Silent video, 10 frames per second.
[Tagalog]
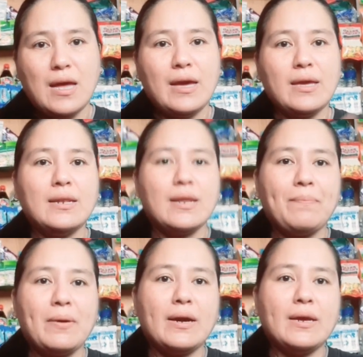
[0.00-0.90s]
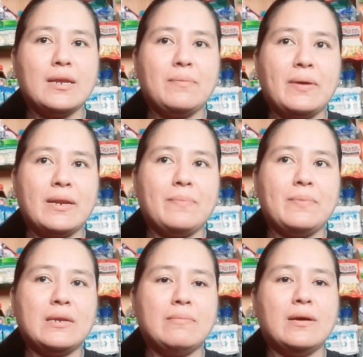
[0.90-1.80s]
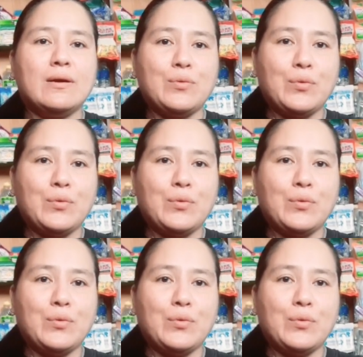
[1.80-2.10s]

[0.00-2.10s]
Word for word: Dahil napakahirap hanapin ang mga